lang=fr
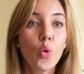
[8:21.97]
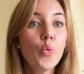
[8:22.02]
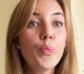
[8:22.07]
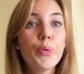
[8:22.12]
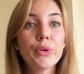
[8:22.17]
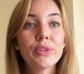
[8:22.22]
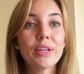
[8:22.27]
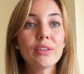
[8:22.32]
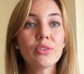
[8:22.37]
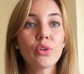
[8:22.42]
ou
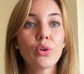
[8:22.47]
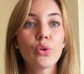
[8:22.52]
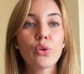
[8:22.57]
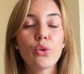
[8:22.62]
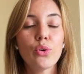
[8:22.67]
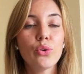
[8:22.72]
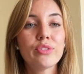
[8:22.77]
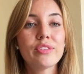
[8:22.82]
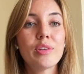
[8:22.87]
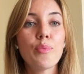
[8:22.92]
peut-être
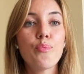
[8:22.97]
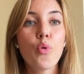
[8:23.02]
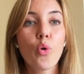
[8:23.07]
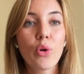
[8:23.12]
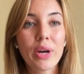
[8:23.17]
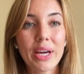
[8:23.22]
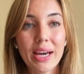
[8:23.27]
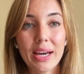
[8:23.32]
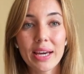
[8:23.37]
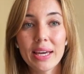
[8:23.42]
que c'est
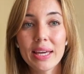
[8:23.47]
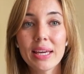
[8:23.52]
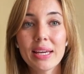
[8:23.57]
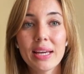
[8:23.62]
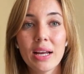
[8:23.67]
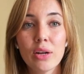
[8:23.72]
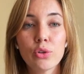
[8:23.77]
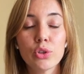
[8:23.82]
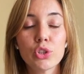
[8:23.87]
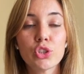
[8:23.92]
pour créer
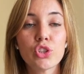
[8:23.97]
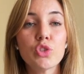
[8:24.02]
quelque